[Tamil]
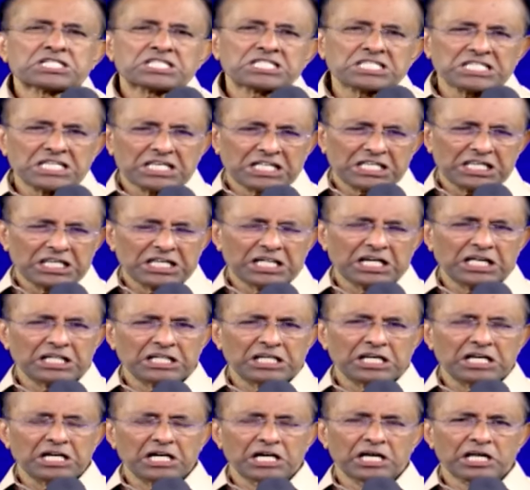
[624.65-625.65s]
சகல
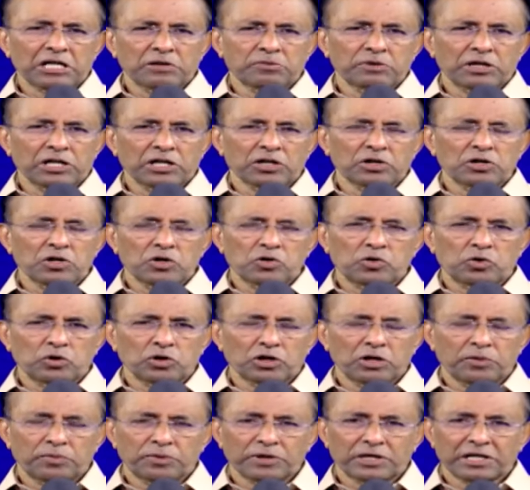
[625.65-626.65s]
அதிகாரம் எனக்கு
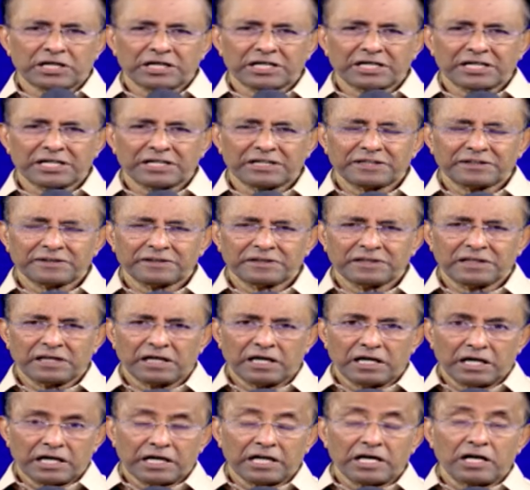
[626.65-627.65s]
கொடுக்கப்பட்டிருக்கிறது
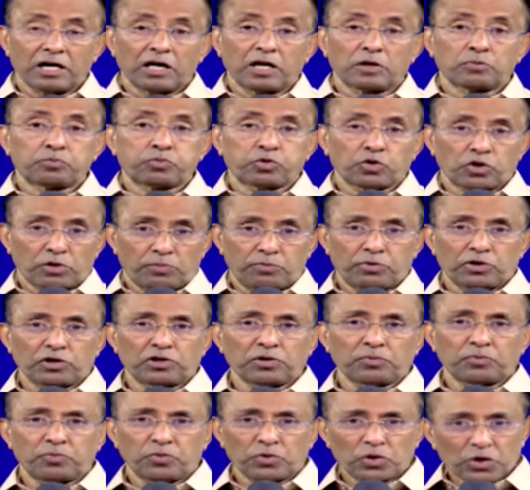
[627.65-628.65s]
ஆகையால்
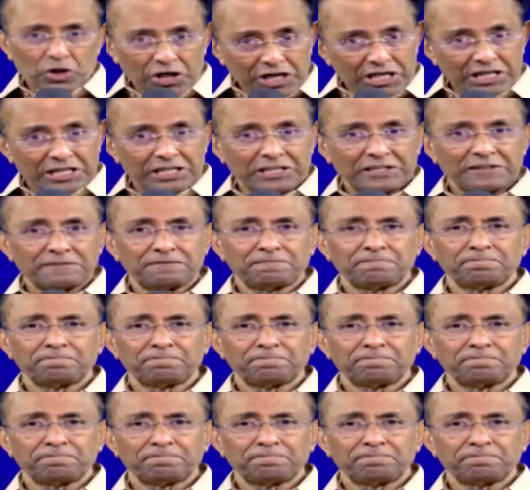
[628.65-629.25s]
புறப்பட்டு போங்கள்